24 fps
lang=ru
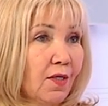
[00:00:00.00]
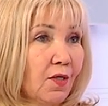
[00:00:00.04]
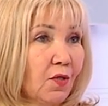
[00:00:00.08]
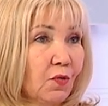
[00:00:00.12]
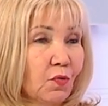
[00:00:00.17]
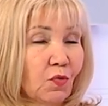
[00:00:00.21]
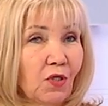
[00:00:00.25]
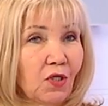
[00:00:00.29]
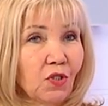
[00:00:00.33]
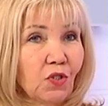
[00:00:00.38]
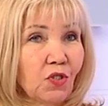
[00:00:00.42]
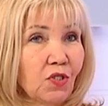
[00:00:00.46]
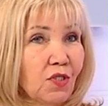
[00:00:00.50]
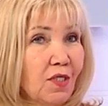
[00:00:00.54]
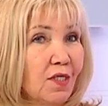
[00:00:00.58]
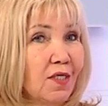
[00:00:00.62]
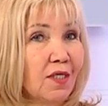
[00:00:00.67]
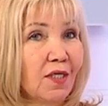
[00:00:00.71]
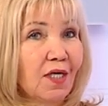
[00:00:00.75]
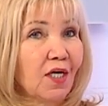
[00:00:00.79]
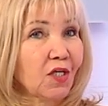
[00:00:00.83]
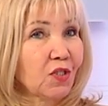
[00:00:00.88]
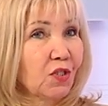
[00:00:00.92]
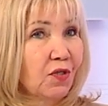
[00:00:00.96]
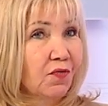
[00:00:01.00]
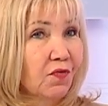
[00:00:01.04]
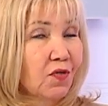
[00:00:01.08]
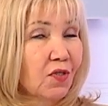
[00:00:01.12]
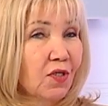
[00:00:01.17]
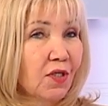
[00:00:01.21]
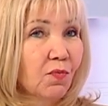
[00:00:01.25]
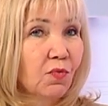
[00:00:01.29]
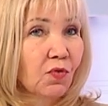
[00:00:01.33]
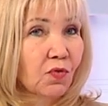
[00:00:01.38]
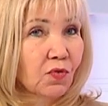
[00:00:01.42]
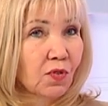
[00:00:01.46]
Ну, скажите, не каждый
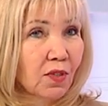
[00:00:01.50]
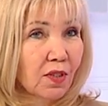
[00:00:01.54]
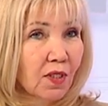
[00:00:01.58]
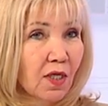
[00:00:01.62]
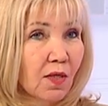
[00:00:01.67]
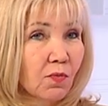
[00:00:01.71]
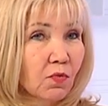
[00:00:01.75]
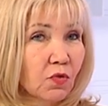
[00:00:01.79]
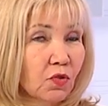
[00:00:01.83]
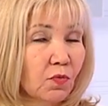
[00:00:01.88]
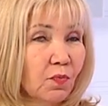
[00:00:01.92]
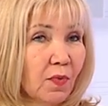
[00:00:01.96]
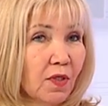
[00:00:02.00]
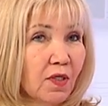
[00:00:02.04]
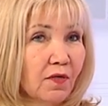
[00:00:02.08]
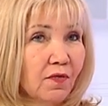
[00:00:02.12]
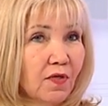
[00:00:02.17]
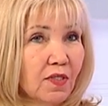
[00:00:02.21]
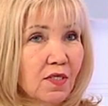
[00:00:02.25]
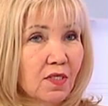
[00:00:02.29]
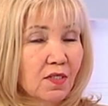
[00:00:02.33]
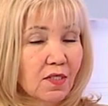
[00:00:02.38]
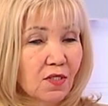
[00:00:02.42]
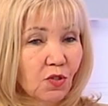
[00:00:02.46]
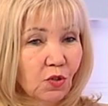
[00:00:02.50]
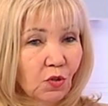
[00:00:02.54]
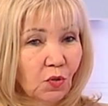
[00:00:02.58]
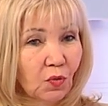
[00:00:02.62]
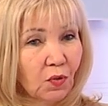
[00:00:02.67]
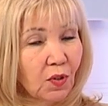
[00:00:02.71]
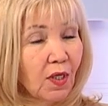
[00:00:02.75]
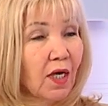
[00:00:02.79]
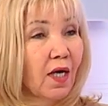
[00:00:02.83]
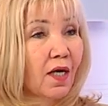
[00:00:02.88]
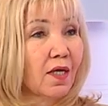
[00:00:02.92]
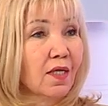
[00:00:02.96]
ведь ребенок да, может похвастаться,
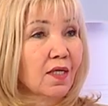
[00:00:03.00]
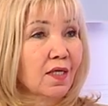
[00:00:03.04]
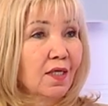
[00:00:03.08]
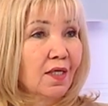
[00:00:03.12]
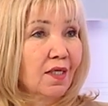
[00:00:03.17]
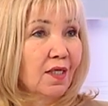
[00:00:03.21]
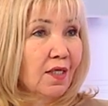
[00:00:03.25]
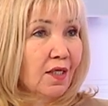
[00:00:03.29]
что да,